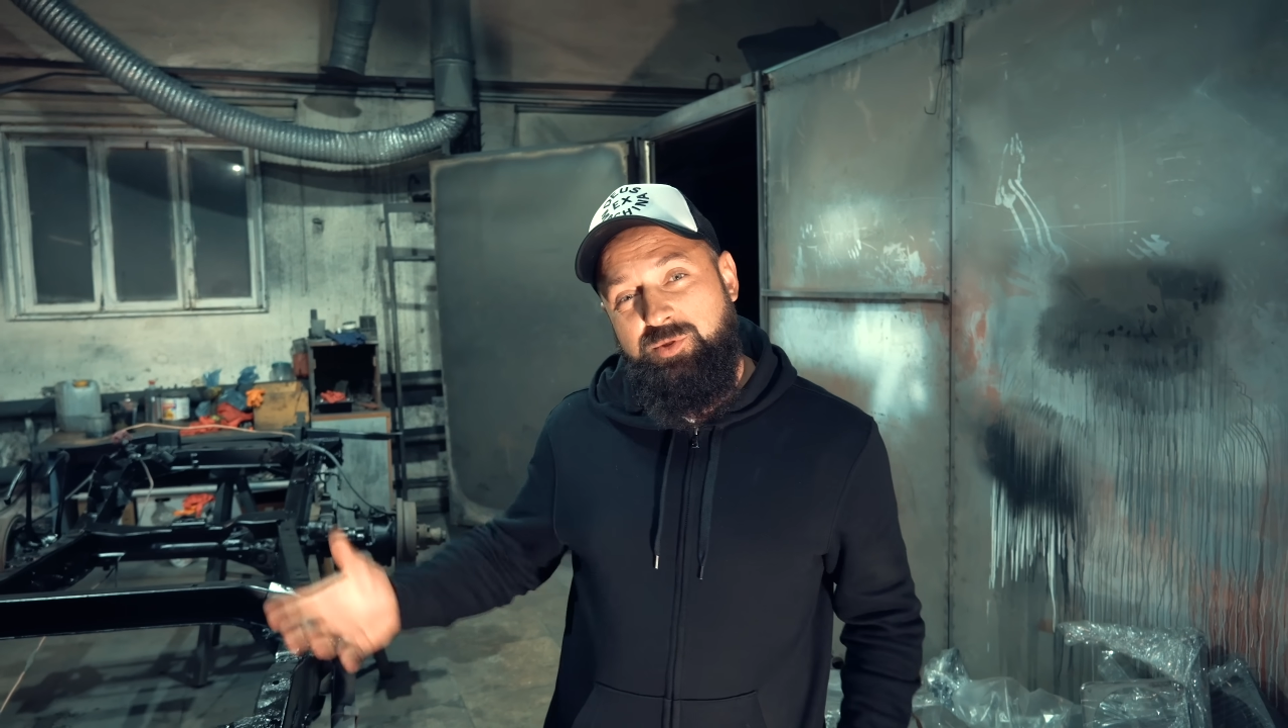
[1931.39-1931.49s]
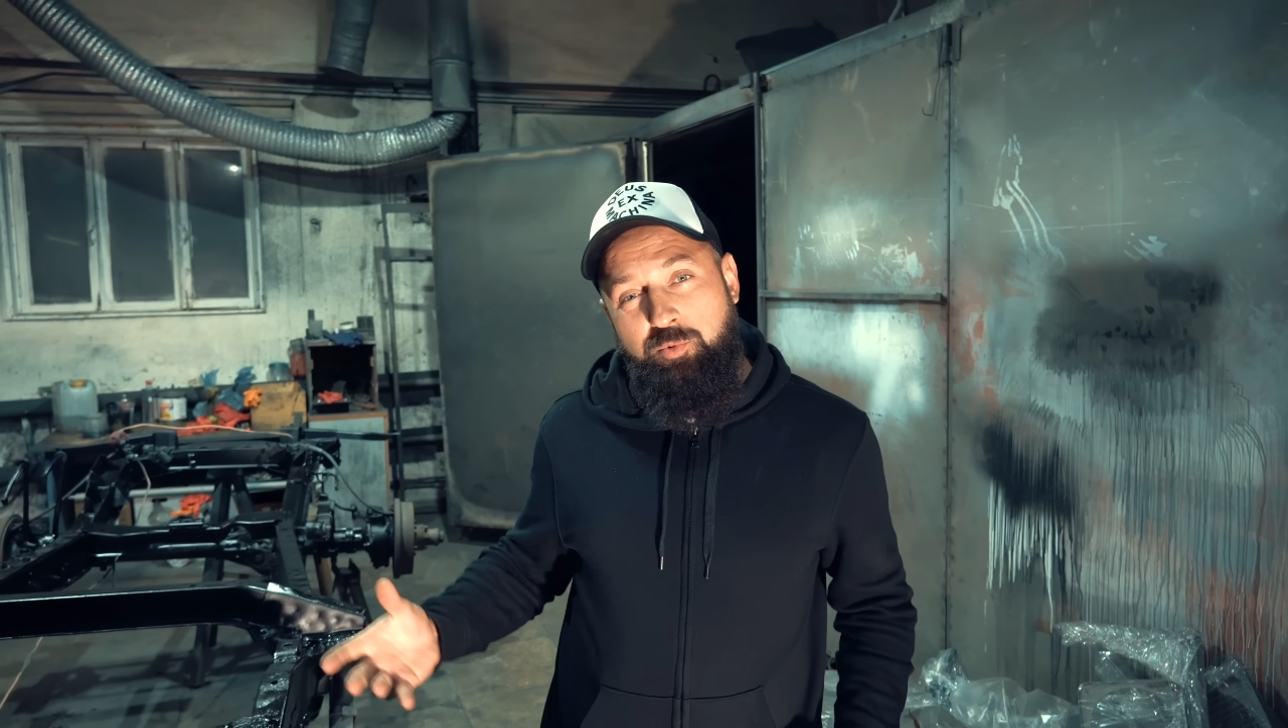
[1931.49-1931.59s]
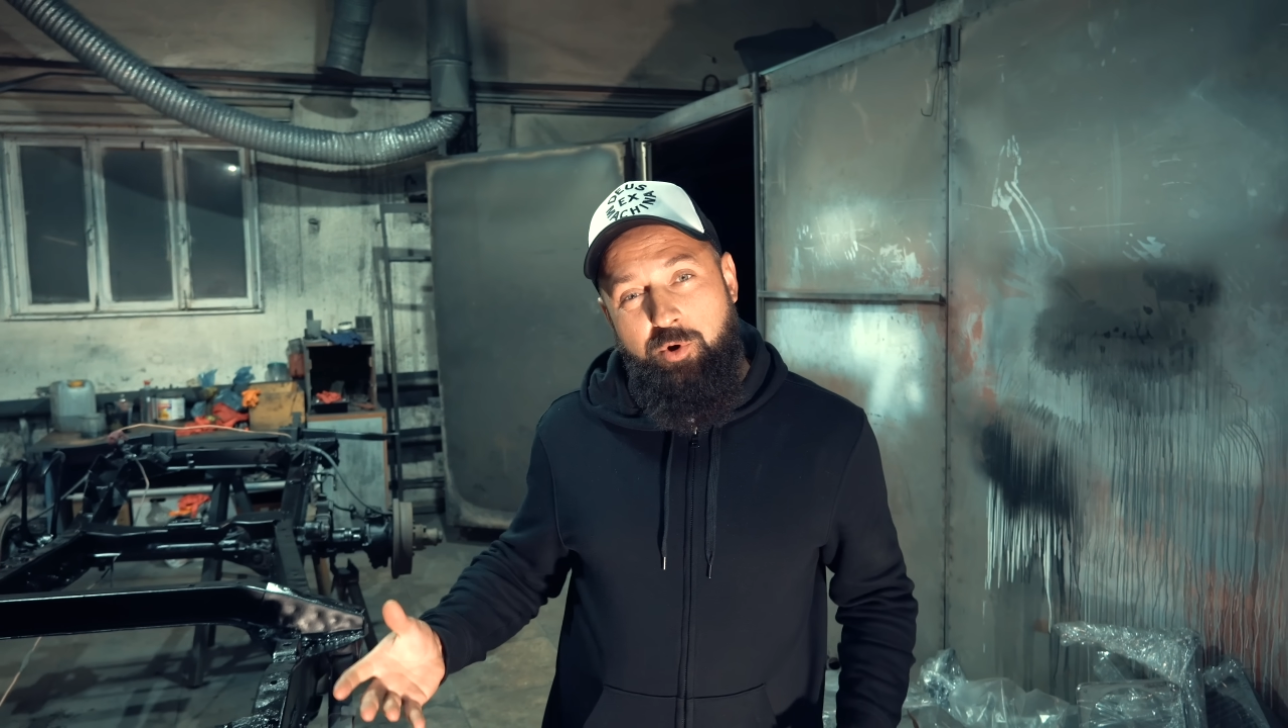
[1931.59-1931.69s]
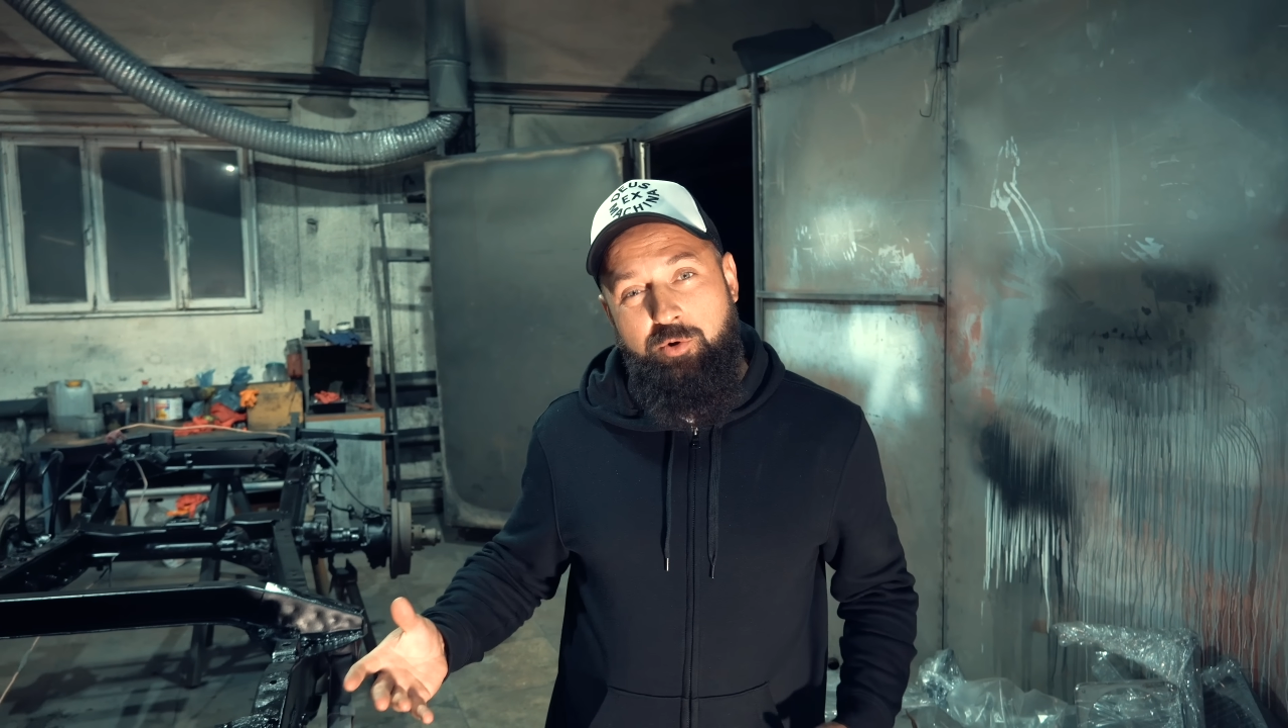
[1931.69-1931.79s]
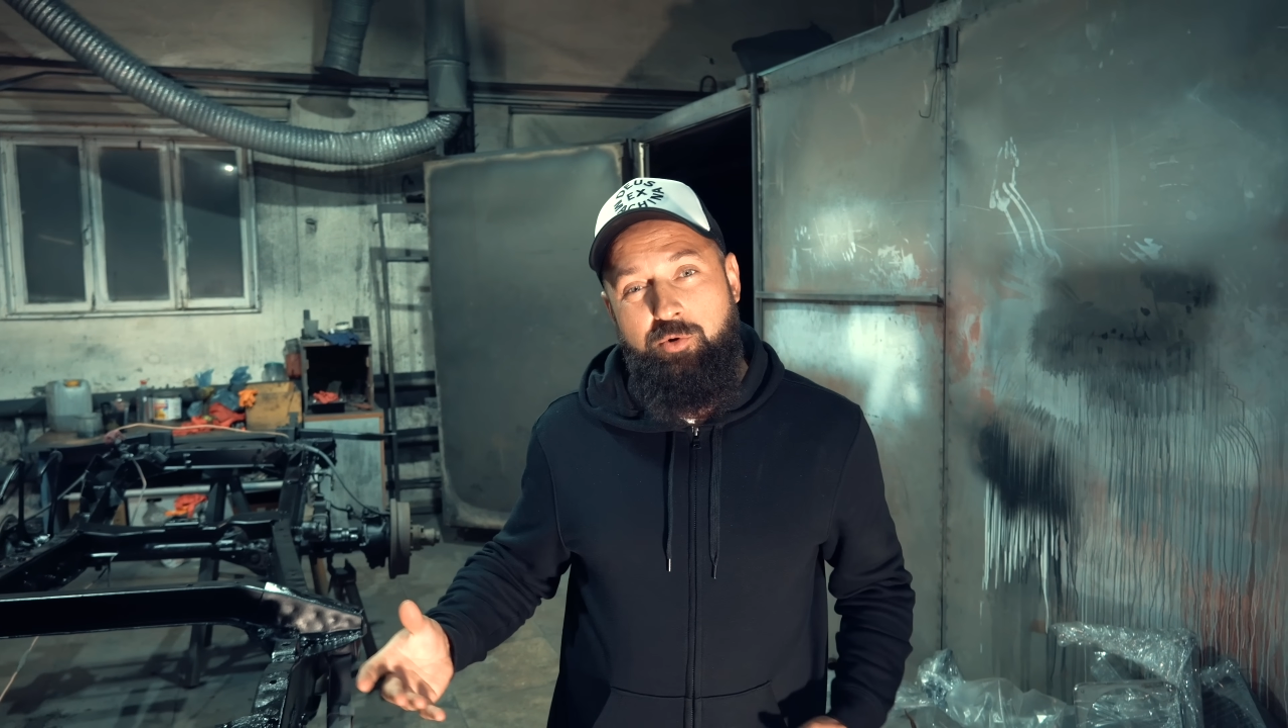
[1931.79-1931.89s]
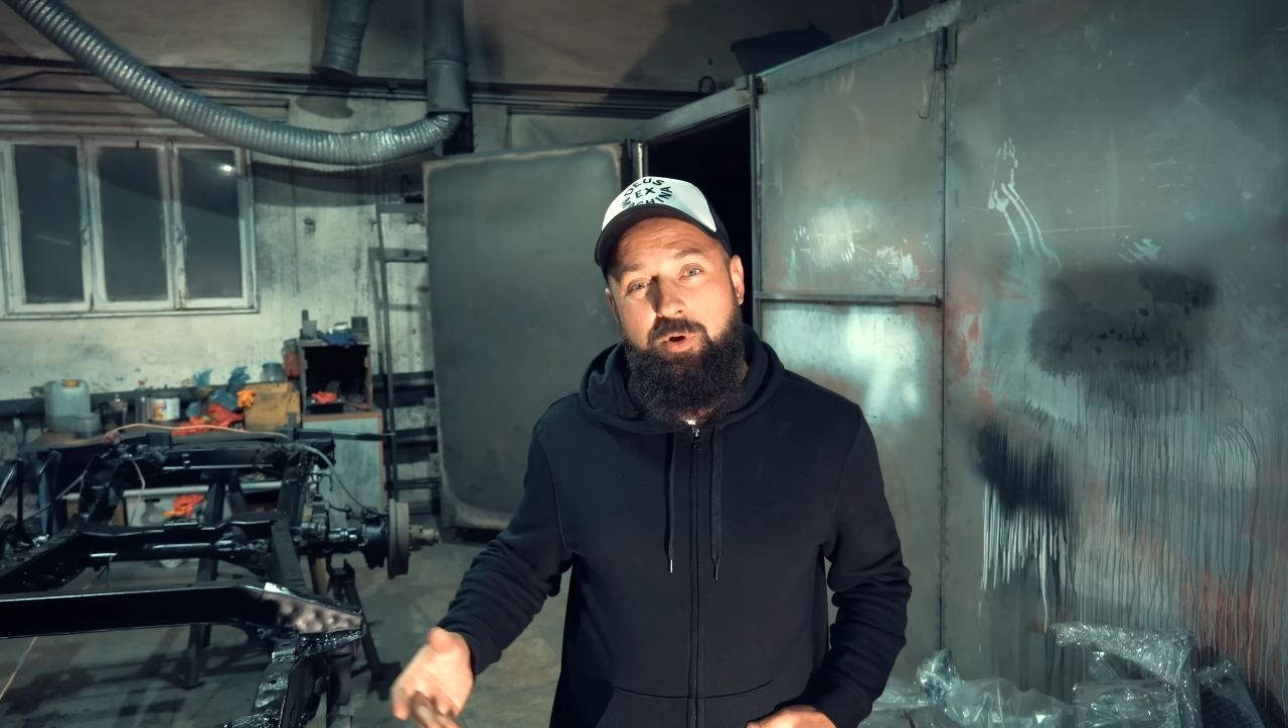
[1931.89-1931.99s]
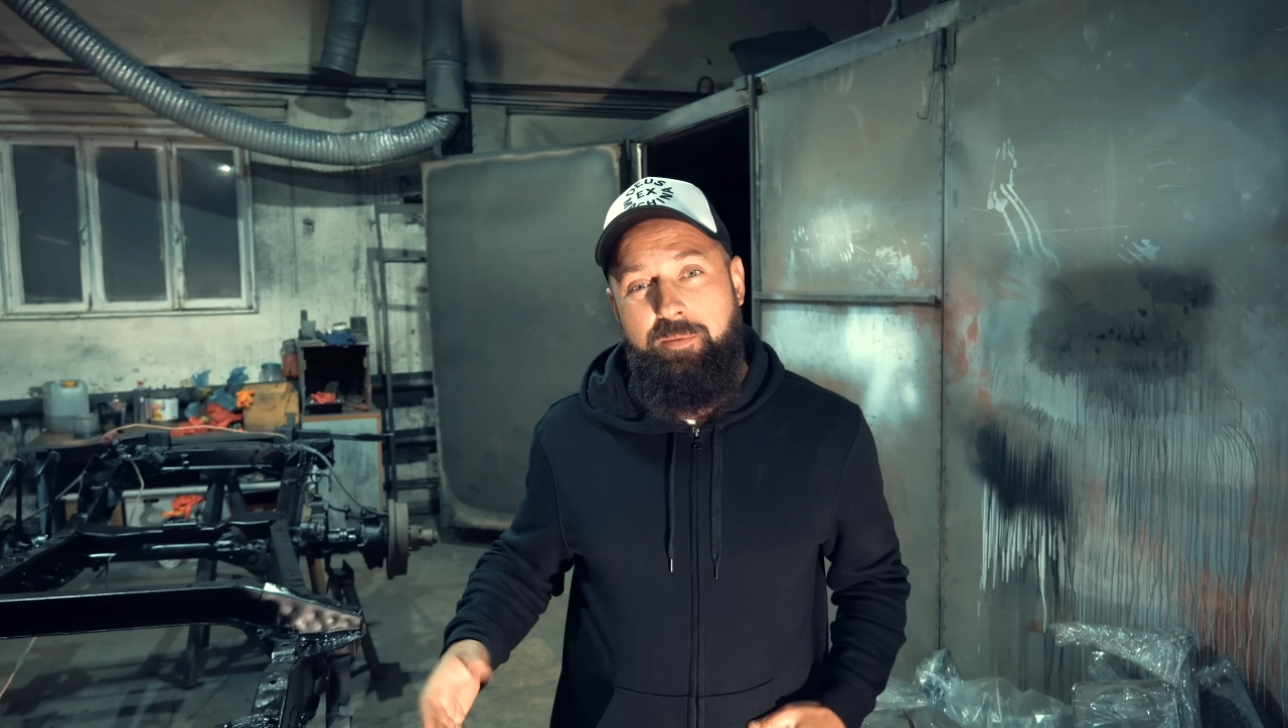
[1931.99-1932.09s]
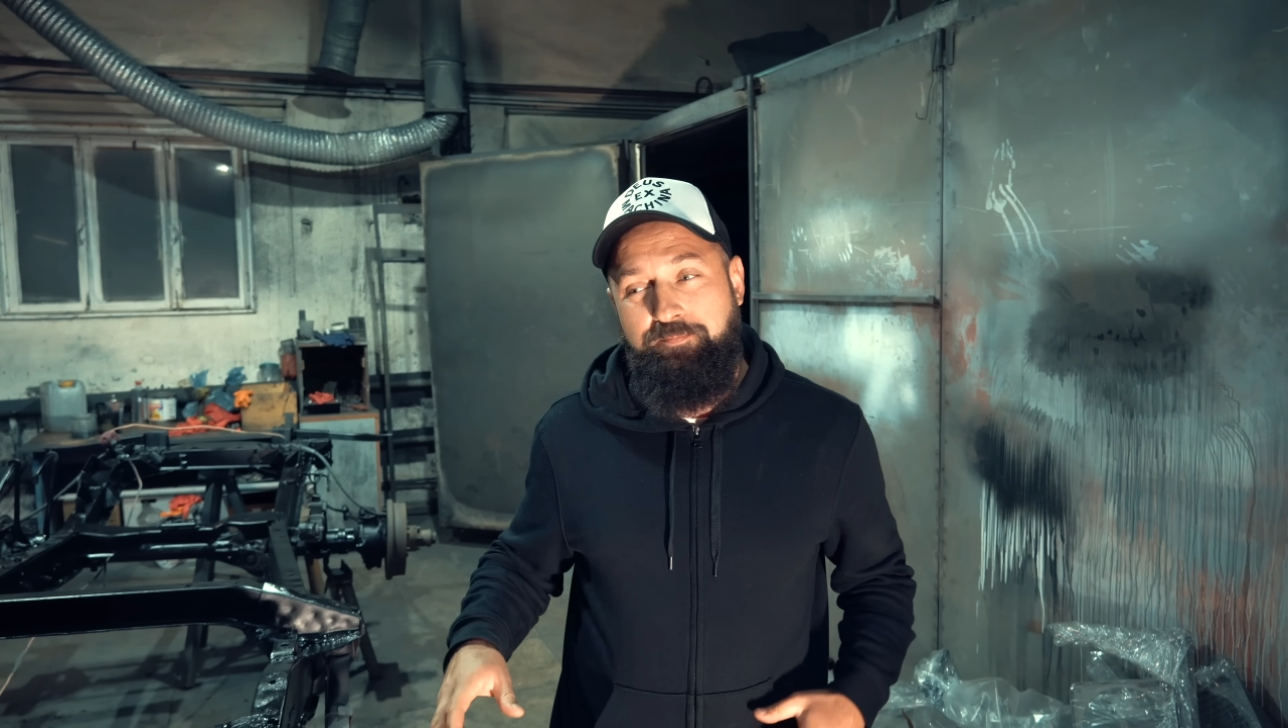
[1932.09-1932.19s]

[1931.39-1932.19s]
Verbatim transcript: сборку...